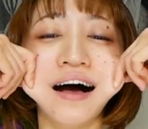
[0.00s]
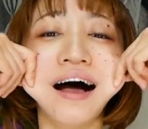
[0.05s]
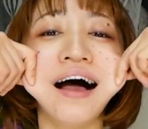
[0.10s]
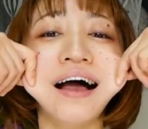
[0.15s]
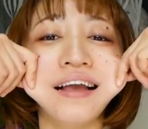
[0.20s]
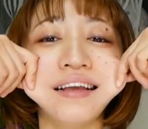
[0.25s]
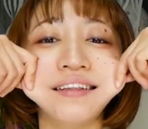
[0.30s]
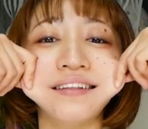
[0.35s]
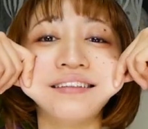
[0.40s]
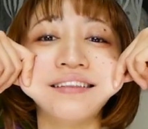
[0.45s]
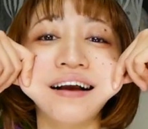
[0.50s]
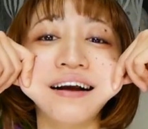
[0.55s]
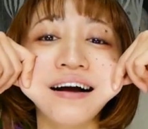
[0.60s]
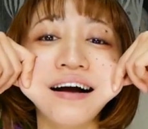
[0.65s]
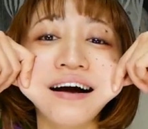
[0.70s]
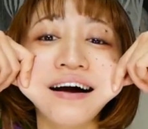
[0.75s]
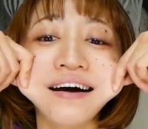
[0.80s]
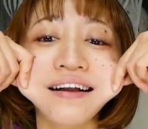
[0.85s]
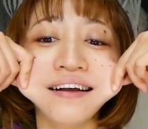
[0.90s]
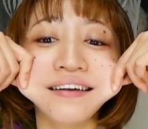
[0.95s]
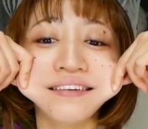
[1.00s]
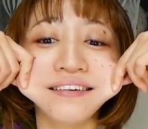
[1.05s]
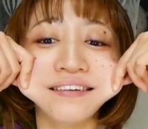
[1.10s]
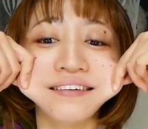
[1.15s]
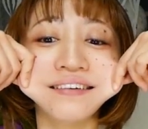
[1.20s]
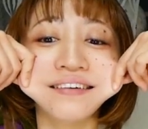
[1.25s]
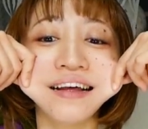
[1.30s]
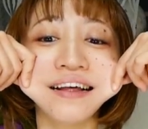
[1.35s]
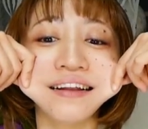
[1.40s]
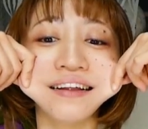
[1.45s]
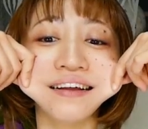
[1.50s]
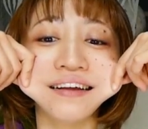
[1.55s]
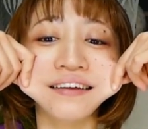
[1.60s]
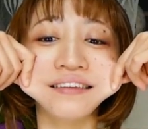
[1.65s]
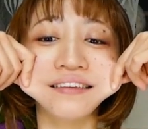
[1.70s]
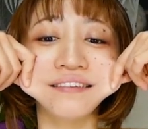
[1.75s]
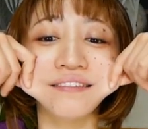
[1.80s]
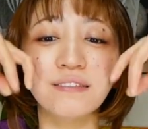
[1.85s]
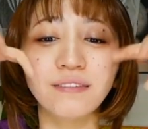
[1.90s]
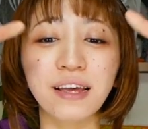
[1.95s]
はい高原しぐれで
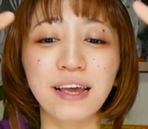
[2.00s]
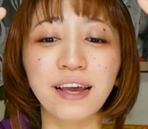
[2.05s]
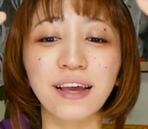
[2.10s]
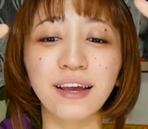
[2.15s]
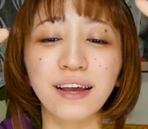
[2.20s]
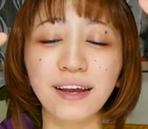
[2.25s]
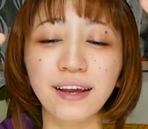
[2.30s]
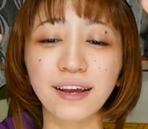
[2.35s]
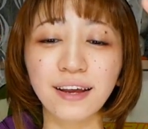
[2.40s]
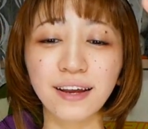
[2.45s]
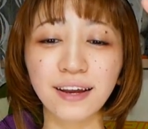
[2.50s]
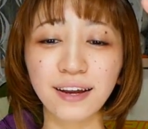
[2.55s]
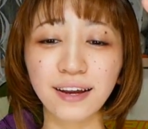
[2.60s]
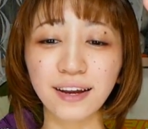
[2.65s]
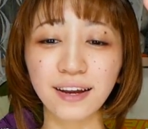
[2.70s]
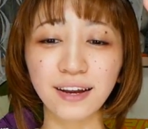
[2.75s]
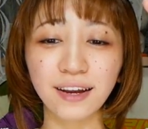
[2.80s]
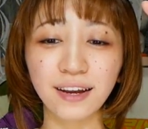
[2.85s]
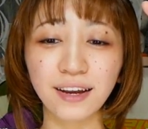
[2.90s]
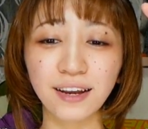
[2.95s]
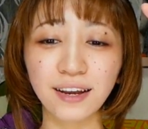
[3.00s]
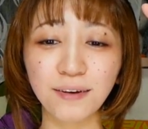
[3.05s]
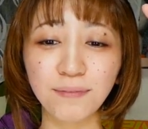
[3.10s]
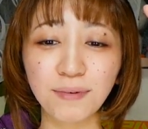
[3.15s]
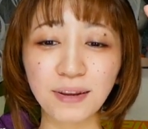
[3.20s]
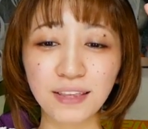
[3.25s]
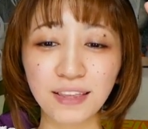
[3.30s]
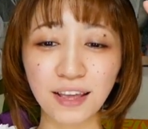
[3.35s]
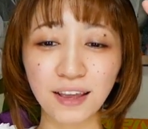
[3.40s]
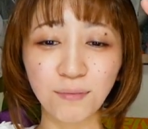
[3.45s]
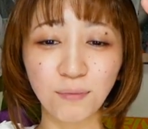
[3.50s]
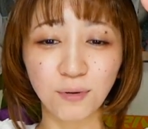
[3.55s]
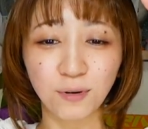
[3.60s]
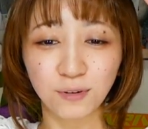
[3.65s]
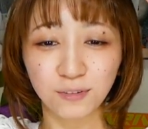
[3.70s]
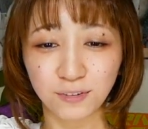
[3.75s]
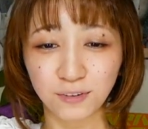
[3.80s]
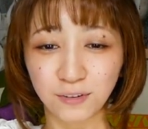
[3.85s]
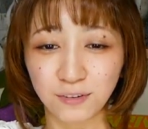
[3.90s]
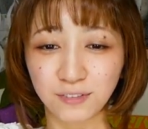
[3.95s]
すウェーイ見て
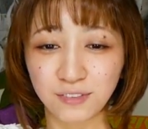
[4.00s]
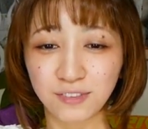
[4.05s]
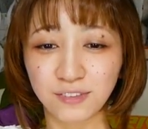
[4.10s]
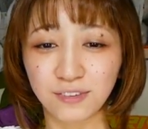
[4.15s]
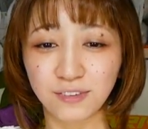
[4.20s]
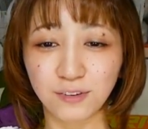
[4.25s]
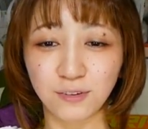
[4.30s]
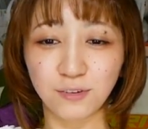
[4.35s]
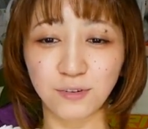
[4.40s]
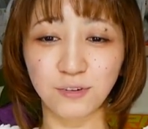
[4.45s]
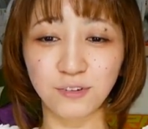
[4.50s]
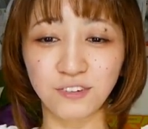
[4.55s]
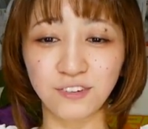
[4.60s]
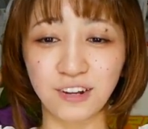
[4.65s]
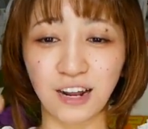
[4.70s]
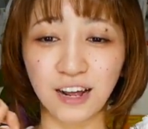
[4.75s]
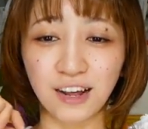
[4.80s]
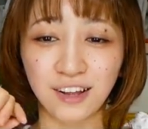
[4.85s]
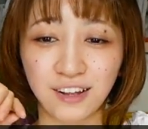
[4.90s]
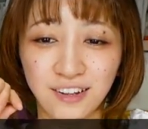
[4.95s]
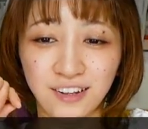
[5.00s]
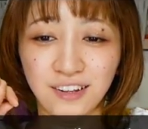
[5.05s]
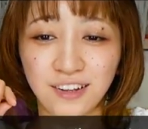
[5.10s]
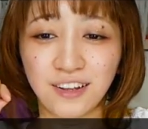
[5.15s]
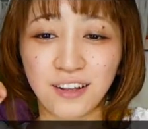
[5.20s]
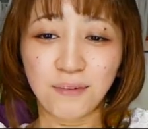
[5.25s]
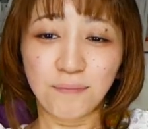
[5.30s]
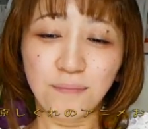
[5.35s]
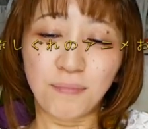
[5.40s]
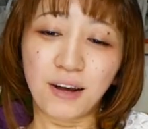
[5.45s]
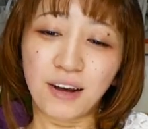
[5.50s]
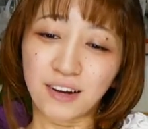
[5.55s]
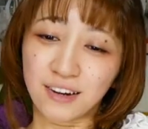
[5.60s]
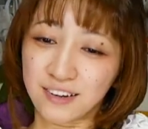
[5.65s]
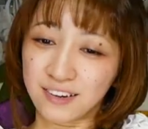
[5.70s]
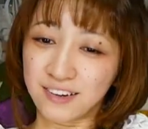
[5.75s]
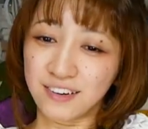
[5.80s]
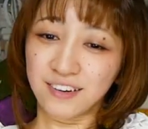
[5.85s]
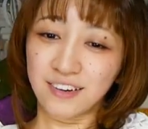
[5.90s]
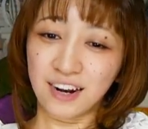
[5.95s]
もうそそこちら真っ
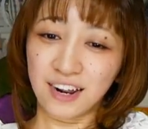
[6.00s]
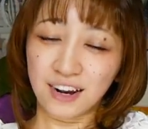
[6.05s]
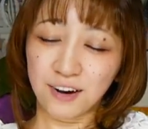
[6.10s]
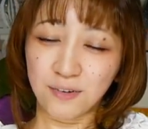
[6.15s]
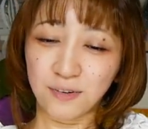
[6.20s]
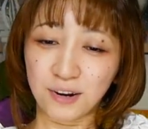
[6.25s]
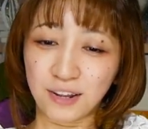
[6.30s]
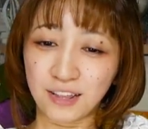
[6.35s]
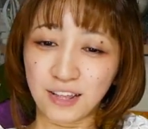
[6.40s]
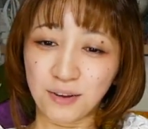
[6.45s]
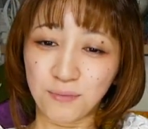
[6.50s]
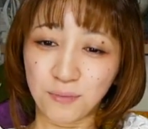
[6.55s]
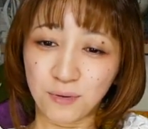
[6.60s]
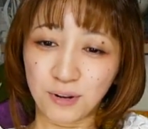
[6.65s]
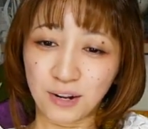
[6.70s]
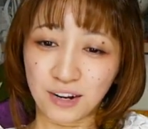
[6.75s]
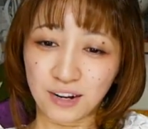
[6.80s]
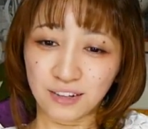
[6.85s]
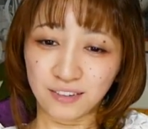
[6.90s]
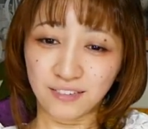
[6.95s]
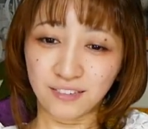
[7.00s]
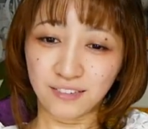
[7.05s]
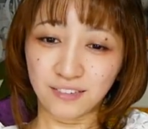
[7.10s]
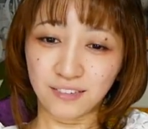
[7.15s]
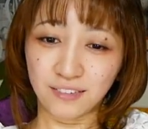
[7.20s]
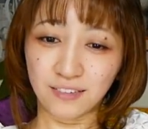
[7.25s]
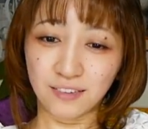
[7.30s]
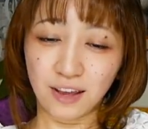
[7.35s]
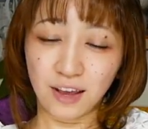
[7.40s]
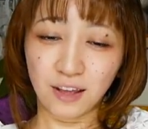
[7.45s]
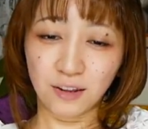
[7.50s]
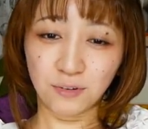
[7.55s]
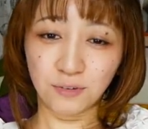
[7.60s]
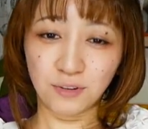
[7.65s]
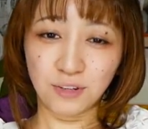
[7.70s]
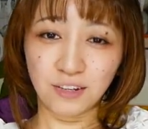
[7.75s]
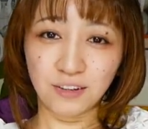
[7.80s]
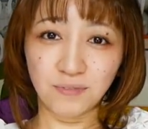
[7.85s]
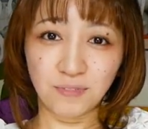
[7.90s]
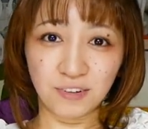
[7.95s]
暗これねもうなんかあ
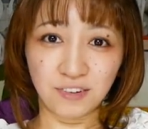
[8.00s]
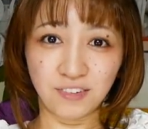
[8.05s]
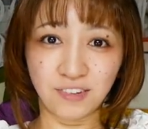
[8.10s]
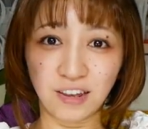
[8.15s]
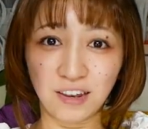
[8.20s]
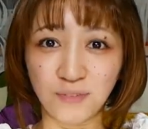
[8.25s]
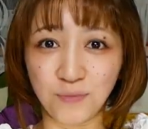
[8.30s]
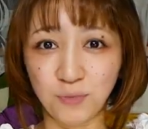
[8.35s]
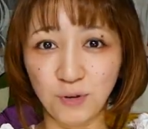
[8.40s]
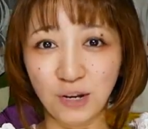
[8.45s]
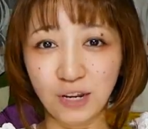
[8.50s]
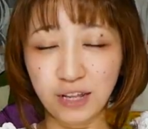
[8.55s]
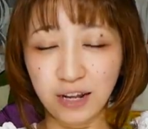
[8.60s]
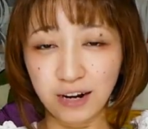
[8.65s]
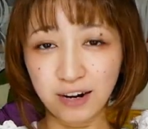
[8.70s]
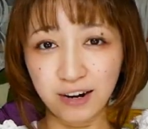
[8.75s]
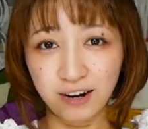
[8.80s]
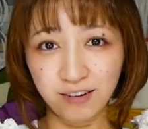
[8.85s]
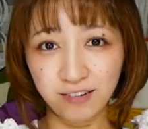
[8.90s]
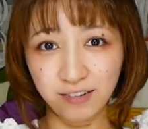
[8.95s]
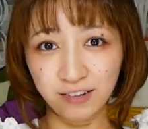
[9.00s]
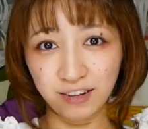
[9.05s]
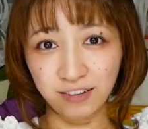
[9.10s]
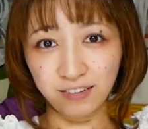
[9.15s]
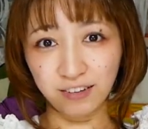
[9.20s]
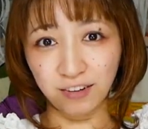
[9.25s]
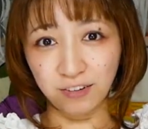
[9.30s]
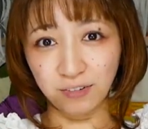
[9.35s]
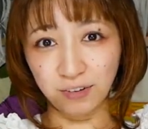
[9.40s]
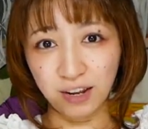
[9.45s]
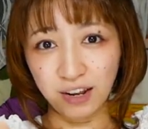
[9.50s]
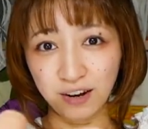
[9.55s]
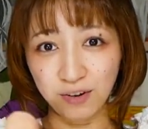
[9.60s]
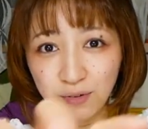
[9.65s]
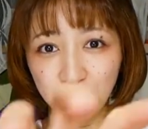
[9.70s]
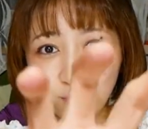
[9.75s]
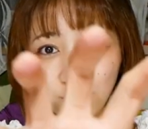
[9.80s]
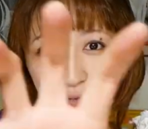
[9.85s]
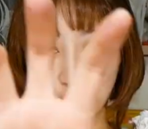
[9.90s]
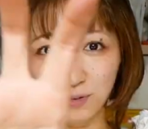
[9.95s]
の今下にモニターがあるんですけどね
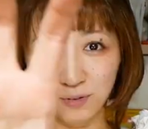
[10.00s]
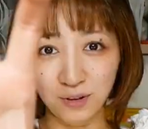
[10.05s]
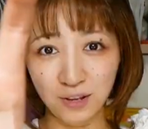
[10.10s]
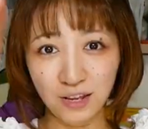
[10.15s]
この